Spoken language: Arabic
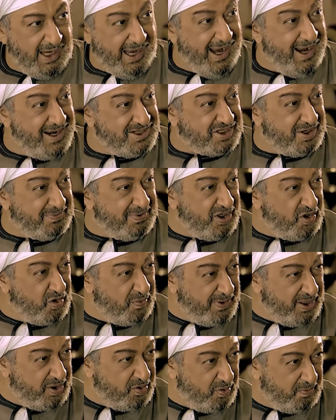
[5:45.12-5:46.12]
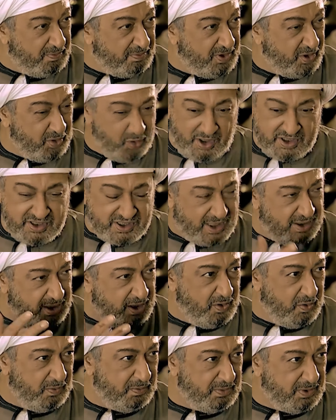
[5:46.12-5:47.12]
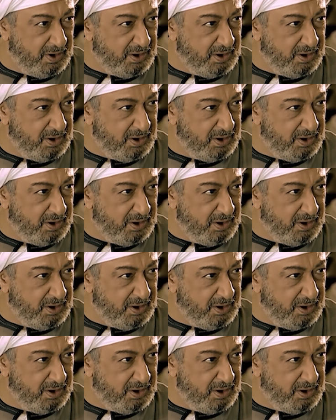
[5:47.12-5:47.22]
حاجه بيني وبينهم روح اساليهم